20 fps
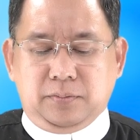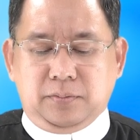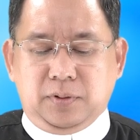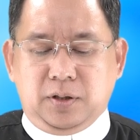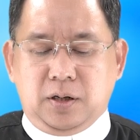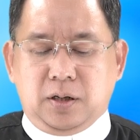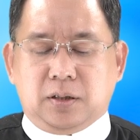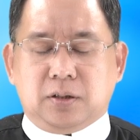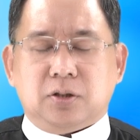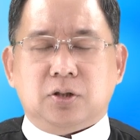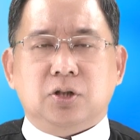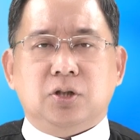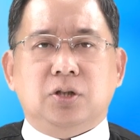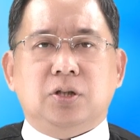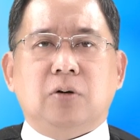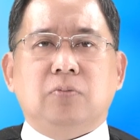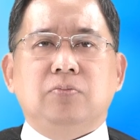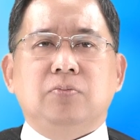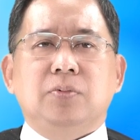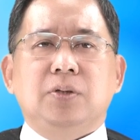được
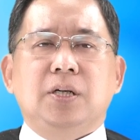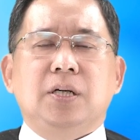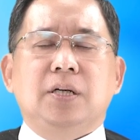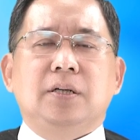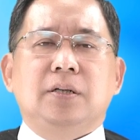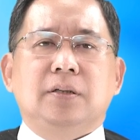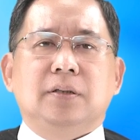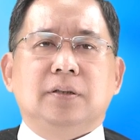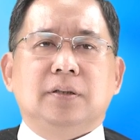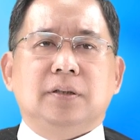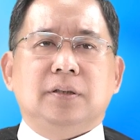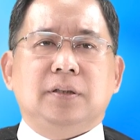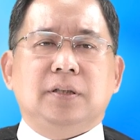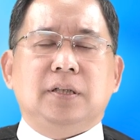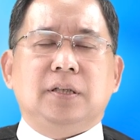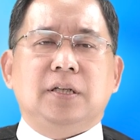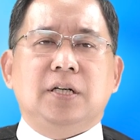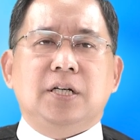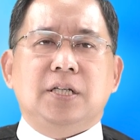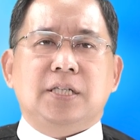giống như
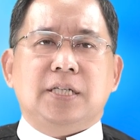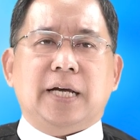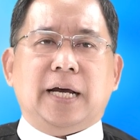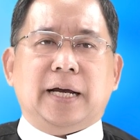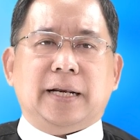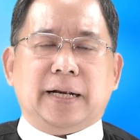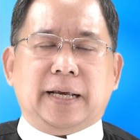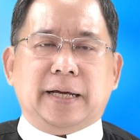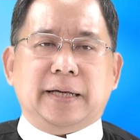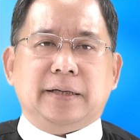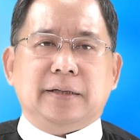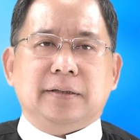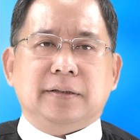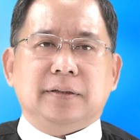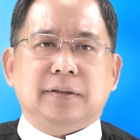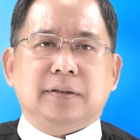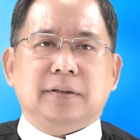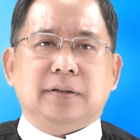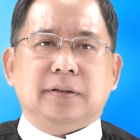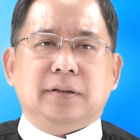những đứa trẻ này
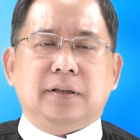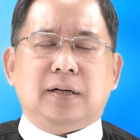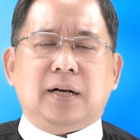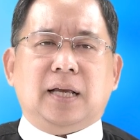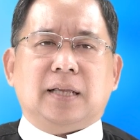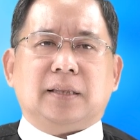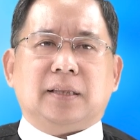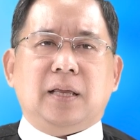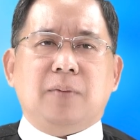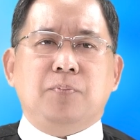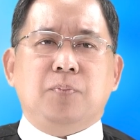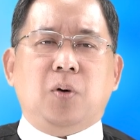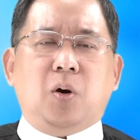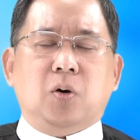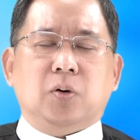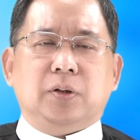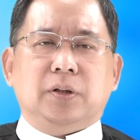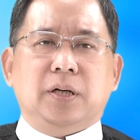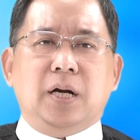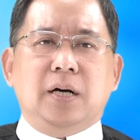tức là tâm
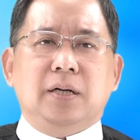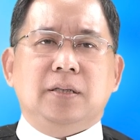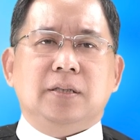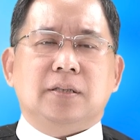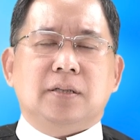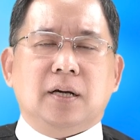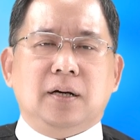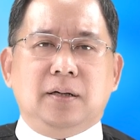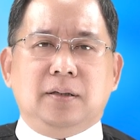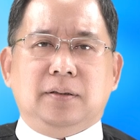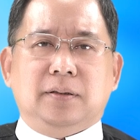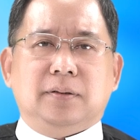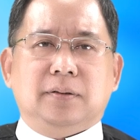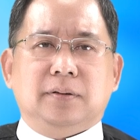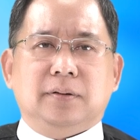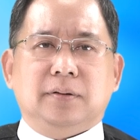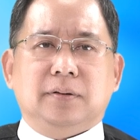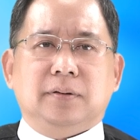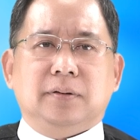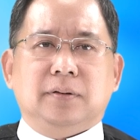hồn đơn sơ
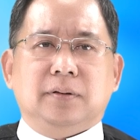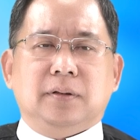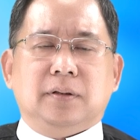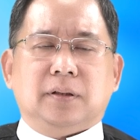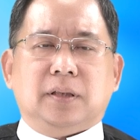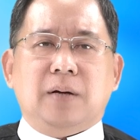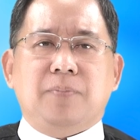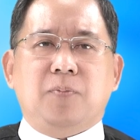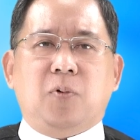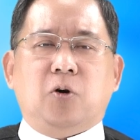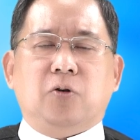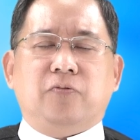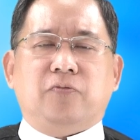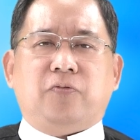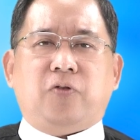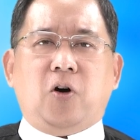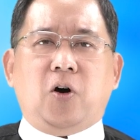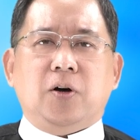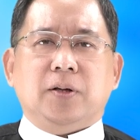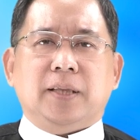tâm hồn
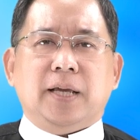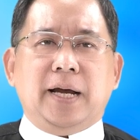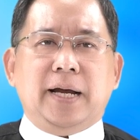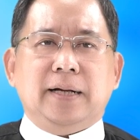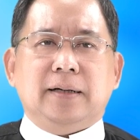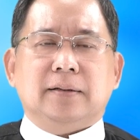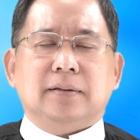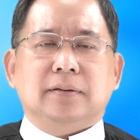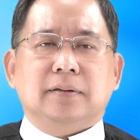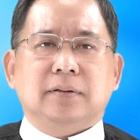phó thác